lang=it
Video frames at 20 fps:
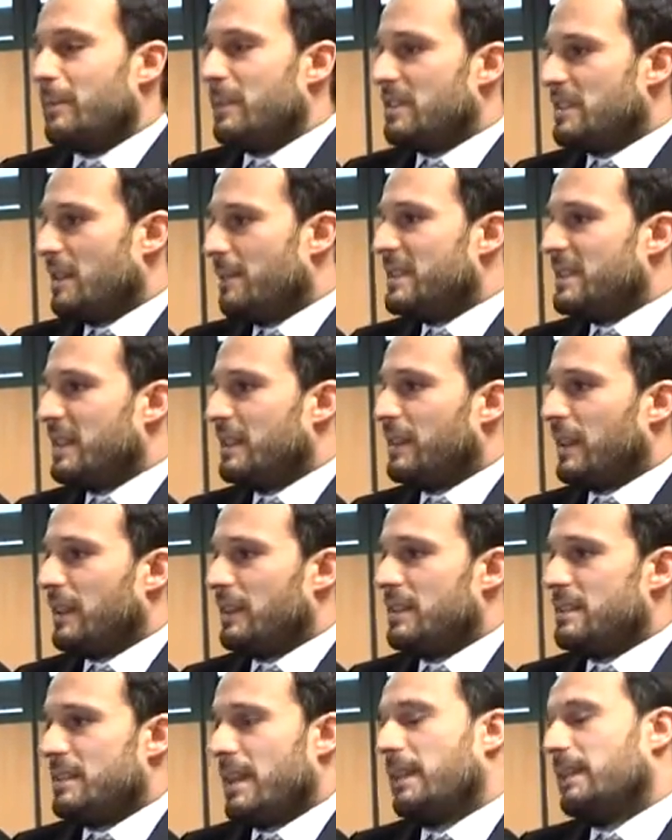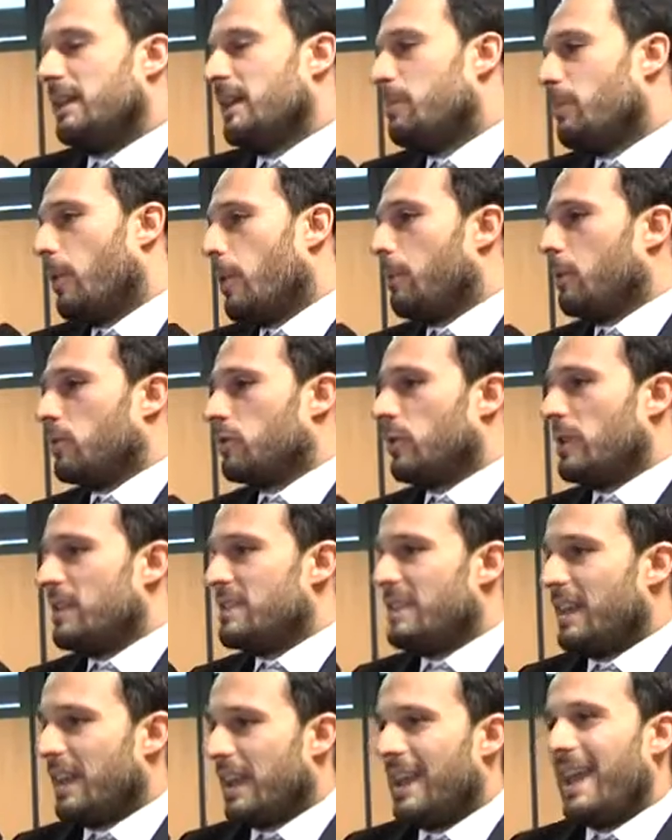semistandardizzati che poi possono
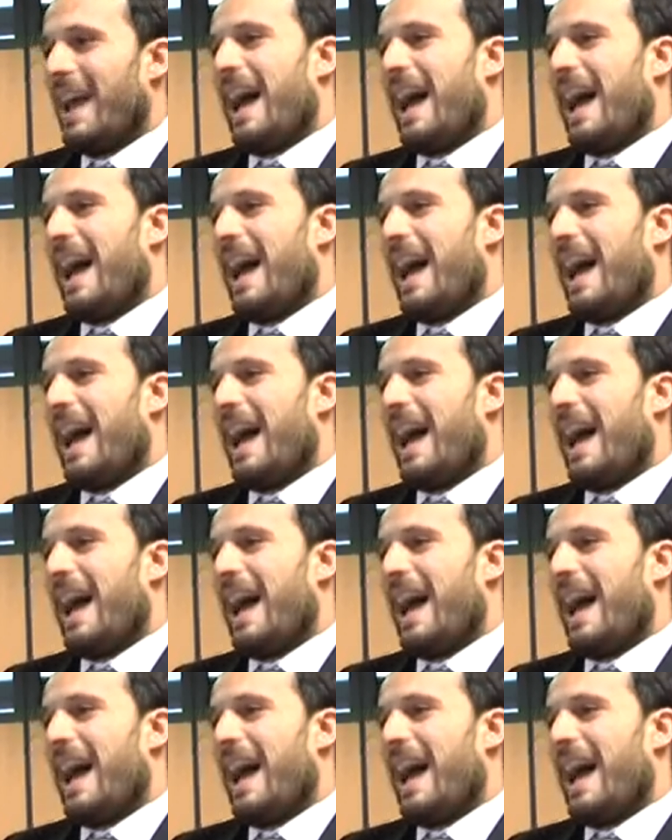essere